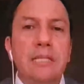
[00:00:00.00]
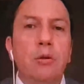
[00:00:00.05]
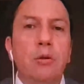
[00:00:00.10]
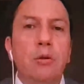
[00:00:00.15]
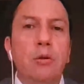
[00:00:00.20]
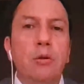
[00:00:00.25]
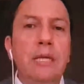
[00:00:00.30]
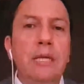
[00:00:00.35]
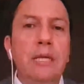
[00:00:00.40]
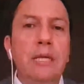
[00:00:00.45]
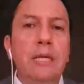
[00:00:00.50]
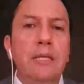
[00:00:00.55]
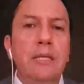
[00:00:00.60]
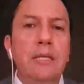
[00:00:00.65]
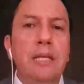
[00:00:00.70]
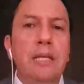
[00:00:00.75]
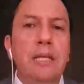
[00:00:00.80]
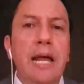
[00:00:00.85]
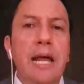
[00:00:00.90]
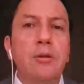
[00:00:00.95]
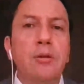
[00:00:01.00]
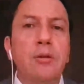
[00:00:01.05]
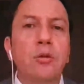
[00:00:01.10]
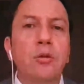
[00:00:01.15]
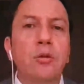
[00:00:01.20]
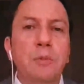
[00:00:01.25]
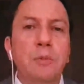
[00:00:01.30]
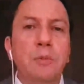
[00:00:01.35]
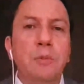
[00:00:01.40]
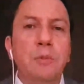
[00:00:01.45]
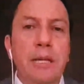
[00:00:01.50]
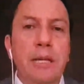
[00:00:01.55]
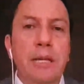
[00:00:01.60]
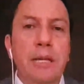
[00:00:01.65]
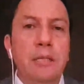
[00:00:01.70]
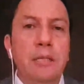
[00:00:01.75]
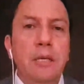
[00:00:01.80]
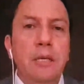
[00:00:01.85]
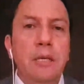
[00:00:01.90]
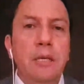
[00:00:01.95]
sector TIC del año
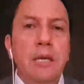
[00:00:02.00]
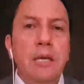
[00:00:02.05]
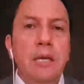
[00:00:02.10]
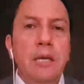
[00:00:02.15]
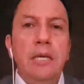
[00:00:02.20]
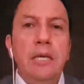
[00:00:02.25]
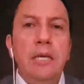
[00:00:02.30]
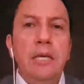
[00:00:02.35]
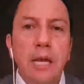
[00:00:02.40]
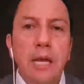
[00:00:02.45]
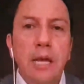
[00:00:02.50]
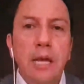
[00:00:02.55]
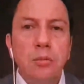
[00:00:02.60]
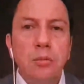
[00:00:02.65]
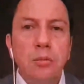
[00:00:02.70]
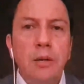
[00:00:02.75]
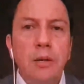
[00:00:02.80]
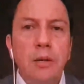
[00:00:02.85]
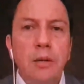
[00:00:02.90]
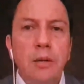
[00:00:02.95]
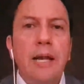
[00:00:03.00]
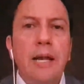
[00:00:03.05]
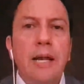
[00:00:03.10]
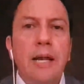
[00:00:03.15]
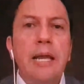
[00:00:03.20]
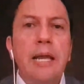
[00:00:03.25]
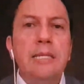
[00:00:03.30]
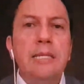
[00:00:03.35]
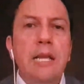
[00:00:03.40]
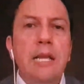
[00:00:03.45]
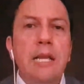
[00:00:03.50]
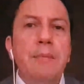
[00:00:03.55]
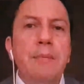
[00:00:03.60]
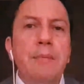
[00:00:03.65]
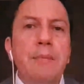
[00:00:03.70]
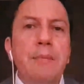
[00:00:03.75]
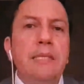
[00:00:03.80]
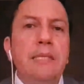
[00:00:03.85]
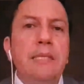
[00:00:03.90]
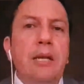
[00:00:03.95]
2020, y esto a raíz de la
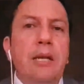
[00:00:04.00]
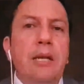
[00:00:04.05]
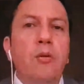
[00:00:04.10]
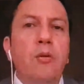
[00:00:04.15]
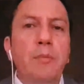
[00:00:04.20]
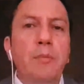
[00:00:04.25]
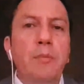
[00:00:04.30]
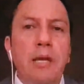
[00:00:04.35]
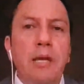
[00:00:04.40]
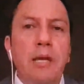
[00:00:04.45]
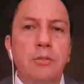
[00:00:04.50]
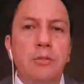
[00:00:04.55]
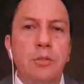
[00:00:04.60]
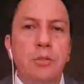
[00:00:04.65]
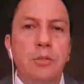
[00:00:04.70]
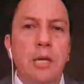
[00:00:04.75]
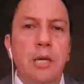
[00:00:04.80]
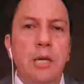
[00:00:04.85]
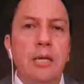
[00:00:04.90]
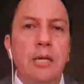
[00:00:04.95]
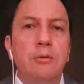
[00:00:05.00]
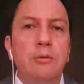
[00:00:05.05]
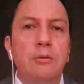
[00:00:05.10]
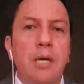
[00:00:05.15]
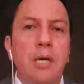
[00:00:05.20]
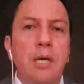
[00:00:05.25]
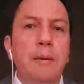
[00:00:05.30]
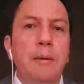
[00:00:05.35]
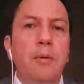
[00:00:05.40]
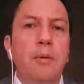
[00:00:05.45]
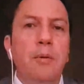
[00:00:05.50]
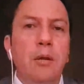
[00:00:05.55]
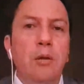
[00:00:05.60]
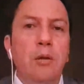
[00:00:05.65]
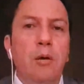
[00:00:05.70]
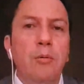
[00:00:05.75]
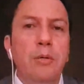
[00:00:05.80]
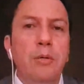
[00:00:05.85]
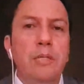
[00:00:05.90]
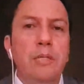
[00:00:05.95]
emergencia económica y social causada por el
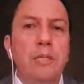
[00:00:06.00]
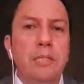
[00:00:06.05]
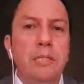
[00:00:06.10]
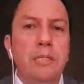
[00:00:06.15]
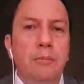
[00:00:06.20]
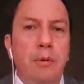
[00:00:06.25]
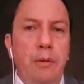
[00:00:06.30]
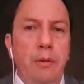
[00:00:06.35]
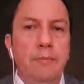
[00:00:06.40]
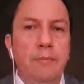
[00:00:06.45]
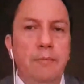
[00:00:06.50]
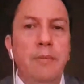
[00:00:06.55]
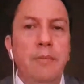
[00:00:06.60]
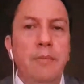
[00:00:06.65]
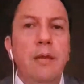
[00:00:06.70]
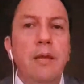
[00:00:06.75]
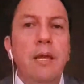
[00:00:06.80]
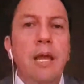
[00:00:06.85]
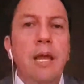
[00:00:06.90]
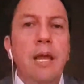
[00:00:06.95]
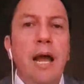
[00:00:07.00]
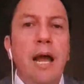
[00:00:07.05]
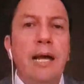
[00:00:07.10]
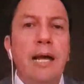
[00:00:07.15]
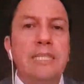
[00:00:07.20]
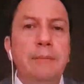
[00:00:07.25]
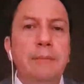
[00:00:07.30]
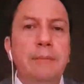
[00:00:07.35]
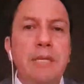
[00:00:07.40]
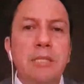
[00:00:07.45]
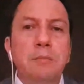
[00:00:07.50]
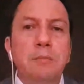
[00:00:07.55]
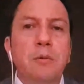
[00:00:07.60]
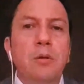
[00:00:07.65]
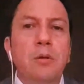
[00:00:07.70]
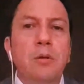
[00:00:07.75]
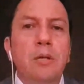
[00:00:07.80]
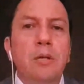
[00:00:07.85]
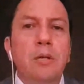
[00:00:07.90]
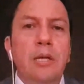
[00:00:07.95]
COVID-19.
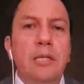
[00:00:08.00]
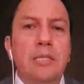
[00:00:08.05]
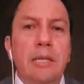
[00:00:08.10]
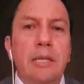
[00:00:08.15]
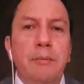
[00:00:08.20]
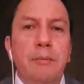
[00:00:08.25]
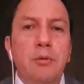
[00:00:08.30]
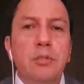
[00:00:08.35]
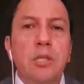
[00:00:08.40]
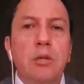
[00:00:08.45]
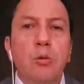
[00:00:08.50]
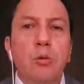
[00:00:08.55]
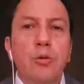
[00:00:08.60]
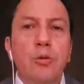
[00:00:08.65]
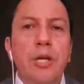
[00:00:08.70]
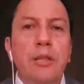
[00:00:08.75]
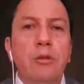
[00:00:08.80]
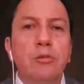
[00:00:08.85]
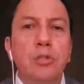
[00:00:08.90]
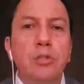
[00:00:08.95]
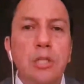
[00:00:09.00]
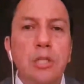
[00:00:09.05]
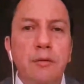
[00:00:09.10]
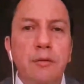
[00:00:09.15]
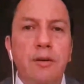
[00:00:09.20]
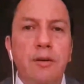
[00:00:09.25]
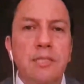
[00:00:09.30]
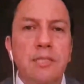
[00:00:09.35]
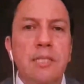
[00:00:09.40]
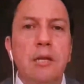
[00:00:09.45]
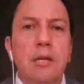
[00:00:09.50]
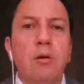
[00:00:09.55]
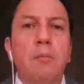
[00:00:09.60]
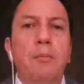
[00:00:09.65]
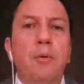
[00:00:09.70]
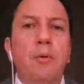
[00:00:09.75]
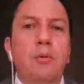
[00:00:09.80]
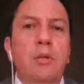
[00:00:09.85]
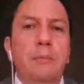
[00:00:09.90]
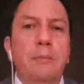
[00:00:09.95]
Asimismo, estamos incluyendo cifras del
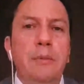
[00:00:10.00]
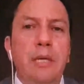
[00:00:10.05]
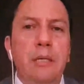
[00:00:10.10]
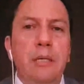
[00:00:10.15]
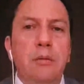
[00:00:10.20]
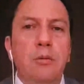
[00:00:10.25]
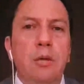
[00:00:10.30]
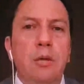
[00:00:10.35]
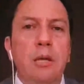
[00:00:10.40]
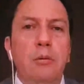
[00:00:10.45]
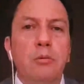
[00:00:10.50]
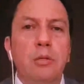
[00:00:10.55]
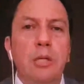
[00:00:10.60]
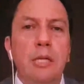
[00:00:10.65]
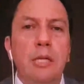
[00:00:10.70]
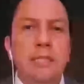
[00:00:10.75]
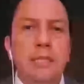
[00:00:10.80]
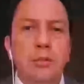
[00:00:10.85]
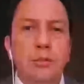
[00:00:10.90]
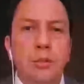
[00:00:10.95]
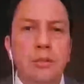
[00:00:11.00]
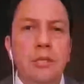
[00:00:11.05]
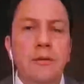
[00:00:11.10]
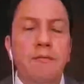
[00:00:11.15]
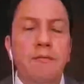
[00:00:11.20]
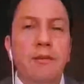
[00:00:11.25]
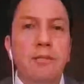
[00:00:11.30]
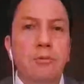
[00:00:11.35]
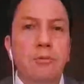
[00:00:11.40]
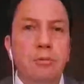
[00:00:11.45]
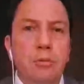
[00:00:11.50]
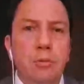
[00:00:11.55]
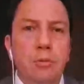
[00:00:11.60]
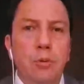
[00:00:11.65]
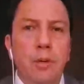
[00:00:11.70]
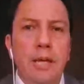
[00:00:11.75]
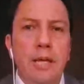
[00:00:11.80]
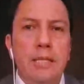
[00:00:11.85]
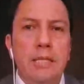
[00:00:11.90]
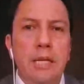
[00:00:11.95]
comportamiento de la utilización de
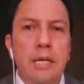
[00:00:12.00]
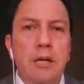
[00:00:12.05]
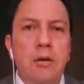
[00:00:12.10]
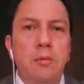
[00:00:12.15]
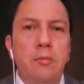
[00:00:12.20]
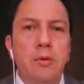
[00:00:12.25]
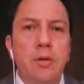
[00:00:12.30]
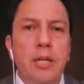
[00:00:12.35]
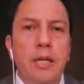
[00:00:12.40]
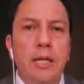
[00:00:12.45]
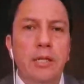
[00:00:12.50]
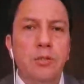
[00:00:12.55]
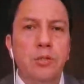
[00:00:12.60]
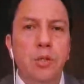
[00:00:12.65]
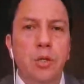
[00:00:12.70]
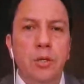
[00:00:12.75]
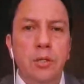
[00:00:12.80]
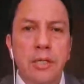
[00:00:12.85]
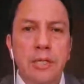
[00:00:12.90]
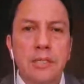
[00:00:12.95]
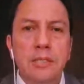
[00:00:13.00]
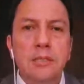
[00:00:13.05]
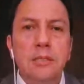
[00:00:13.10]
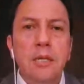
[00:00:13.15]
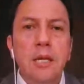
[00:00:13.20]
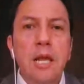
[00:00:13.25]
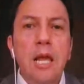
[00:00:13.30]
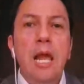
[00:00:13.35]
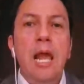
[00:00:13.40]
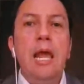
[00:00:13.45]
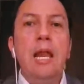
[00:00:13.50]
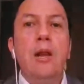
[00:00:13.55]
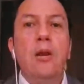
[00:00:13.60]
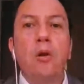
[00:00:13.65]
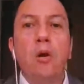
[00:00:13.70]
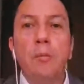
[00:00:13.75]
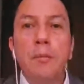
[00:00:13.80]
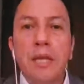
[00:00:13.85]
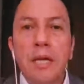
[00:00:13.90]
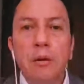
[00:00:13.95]
infraestructura de telecomunicaciones, el
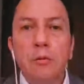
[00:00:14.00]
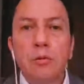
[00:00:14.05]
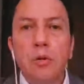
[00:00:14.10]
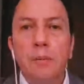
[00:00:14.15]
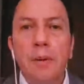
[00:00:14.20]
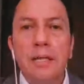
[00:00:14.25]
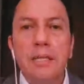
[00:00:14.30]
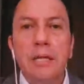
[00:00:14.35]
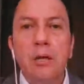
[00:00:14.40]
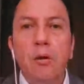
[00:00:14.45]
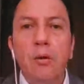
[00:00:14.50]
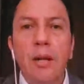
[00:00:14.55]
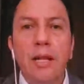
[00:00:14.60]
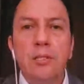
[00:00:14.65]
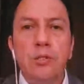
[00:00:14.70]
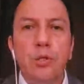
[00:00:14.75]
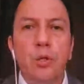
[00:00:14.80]
roaming automático